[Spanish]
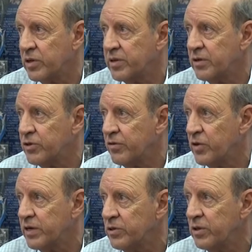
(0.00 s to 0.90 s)
que sea un
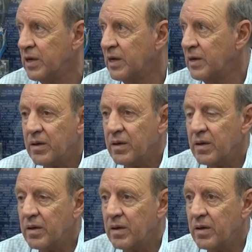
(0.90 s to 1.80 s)
refuerzo
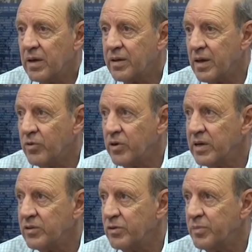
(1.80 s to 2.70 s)
y estamos en
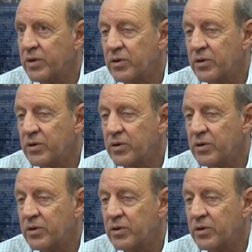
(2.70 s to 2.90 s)
eso.